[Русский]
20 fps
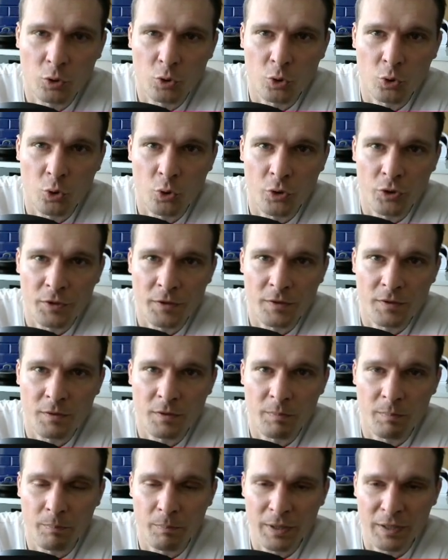то есть
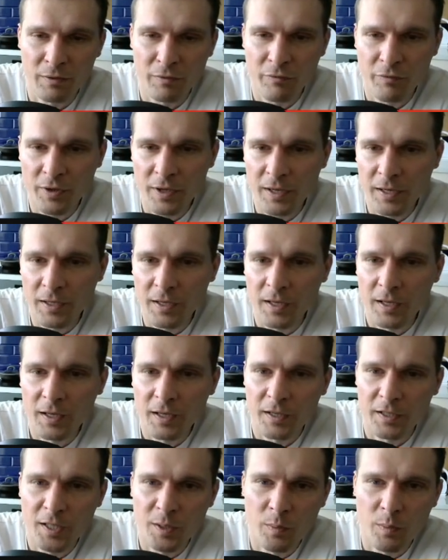портфели,
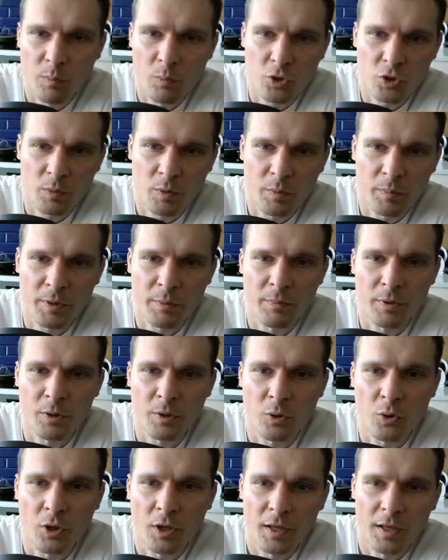где мы можем, к
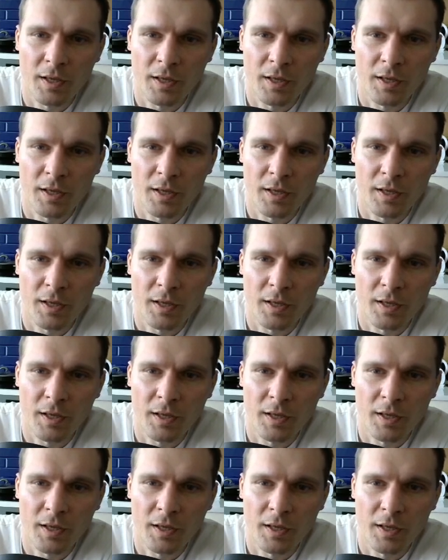примеру,